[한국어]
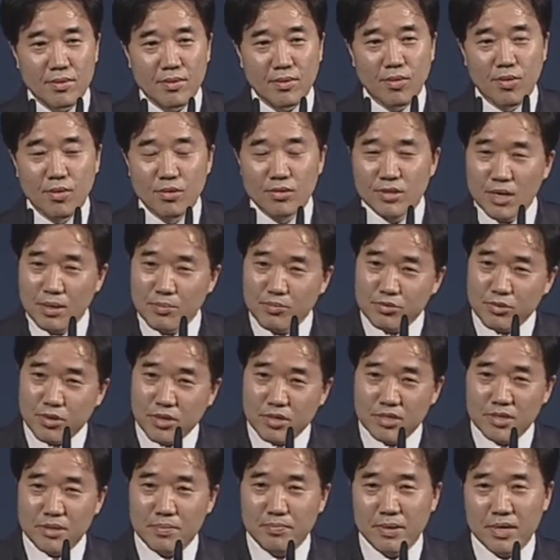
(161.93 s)
어디에
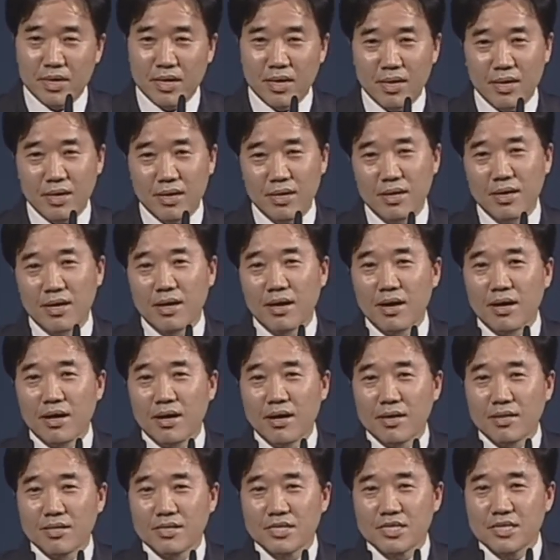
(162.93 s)
붙어 있습니까?
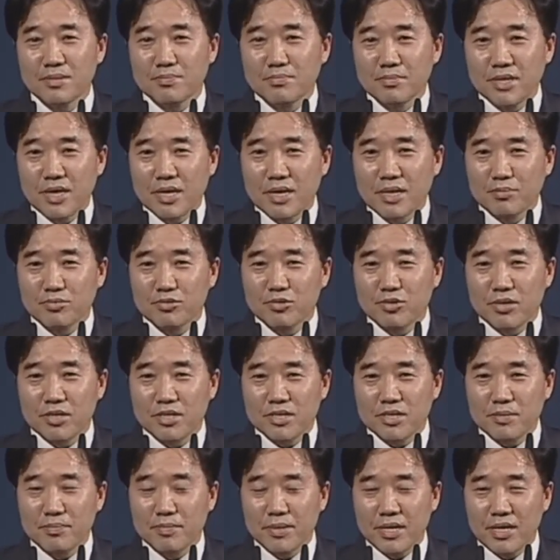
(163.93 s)
심장에 붙어
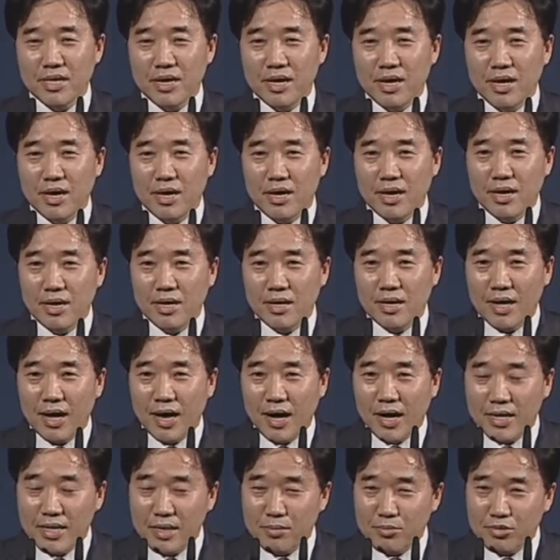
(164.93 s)
있습니까?
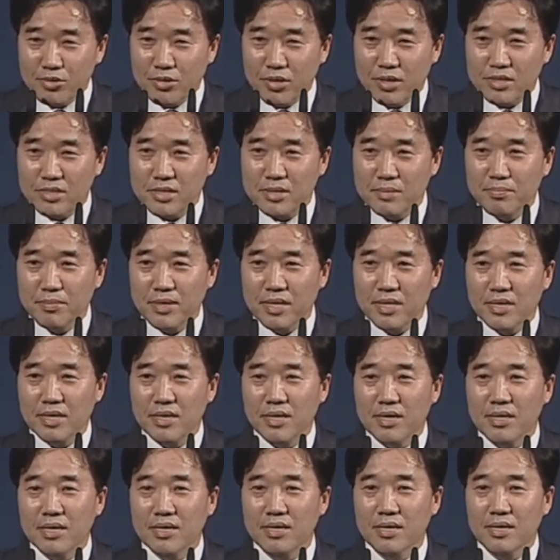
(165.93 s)
간에 붙어
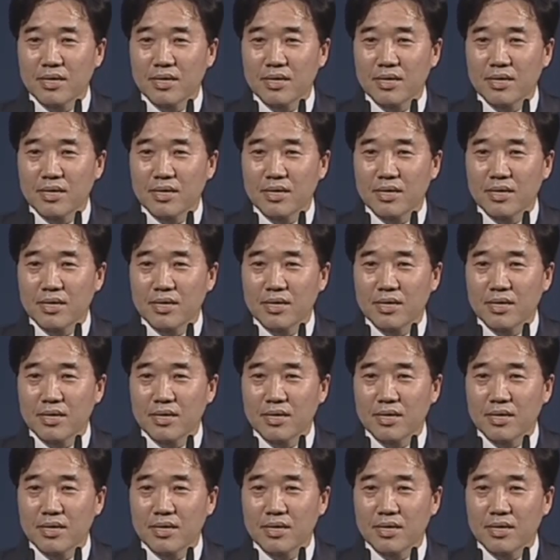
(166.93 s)
있습니까?